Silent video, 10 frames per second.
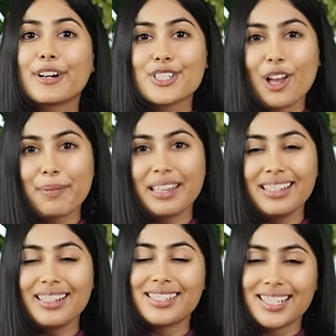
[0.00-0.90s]
वर्कशॉप के
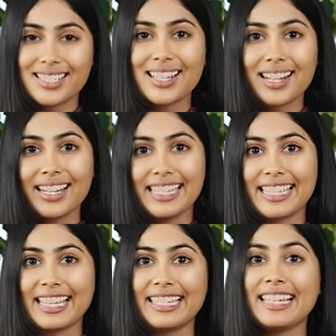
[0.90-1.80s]
लिए रजिस्टर
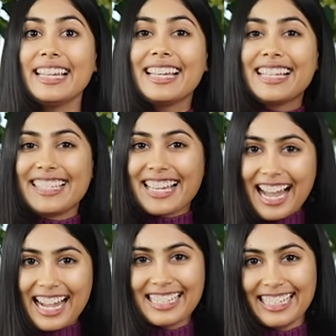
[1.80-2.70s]
करने के लिए
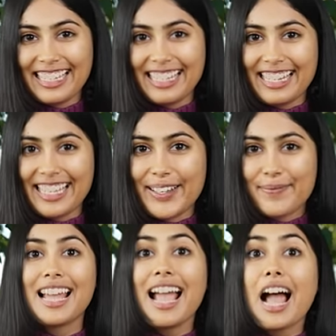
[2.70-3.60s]
यहाँ क्लिक करें
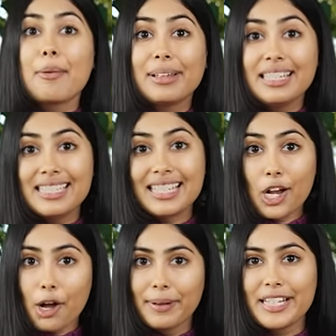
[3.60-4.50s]
हमें नीचे
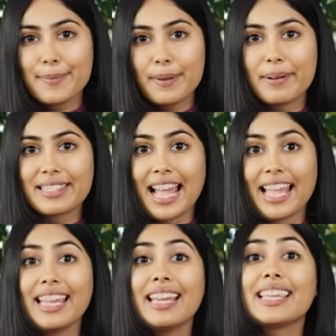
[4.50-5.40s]
कमेंट्स में
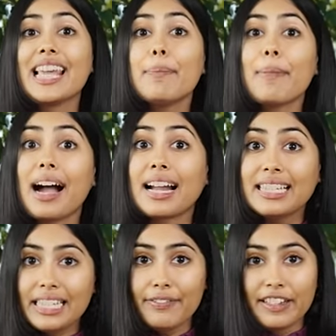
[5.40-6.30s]
बताएं कि आप
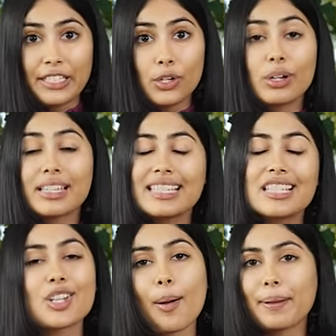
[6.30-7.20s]
अगली वीडियो
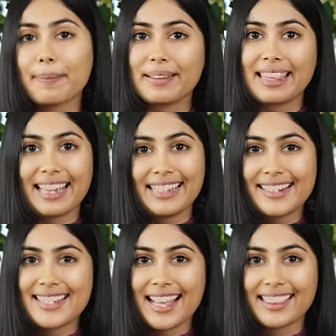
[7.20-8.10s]
किस टॉपिक पे
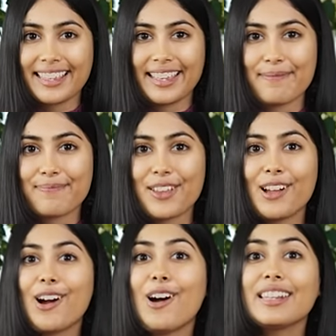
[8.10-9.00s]
देखना चाहते हैं
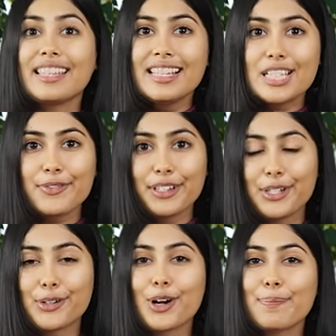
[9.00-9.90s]
और इस
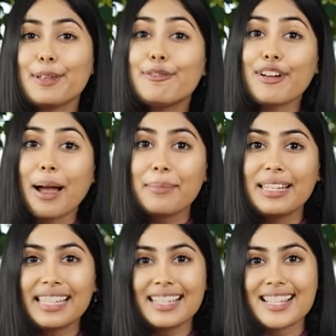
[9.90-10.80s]
वीडियो को अपनी
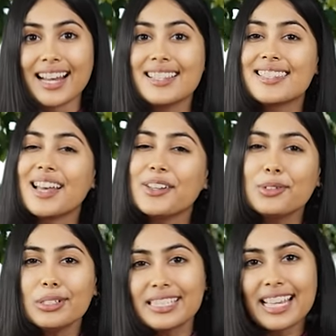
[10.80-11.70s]
फैमिली के साथ
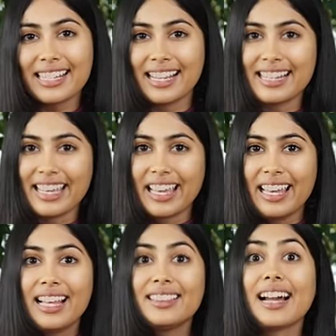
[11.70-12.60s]
ज़रूर शेयर करें
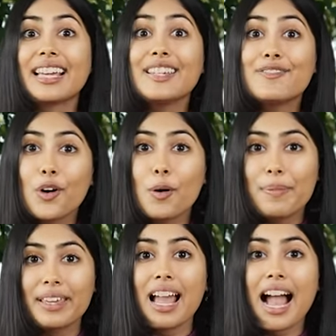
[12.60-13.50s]
ताकि वो
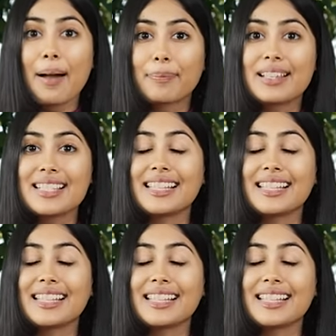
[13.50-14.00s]
भी आपके